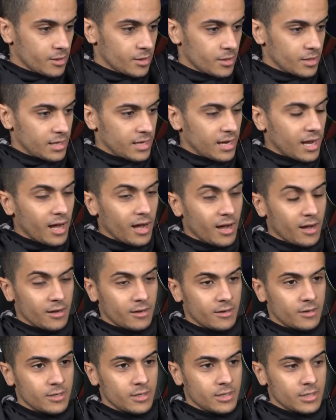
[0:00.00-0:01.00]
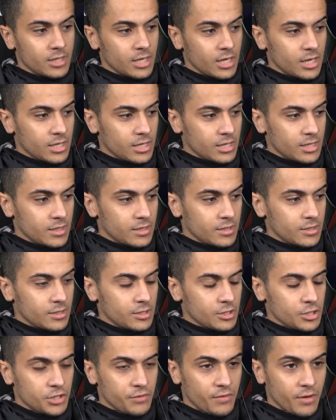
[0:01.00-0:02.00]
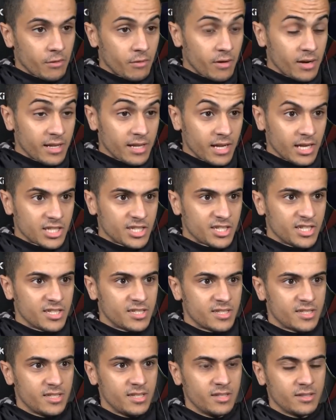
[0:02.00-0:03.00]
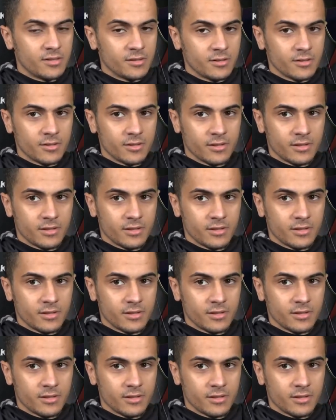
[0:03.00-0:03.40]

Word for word: là, je fais quoi les gars Je décide